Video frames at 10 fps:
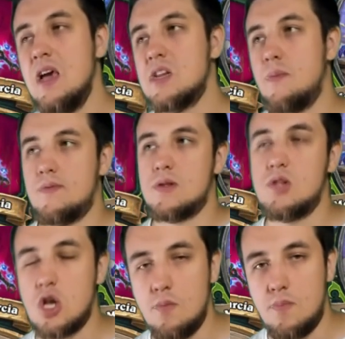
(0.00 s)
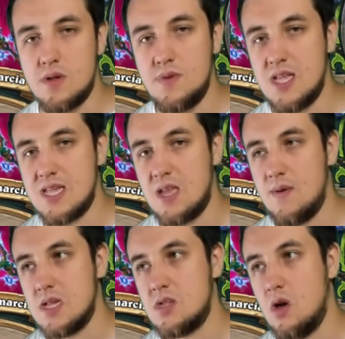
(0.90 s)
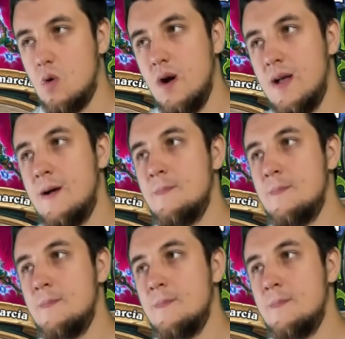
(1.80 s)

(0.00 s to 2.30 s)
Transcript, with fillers: żeby po prostu się go pozbyć na stałe ze stołu.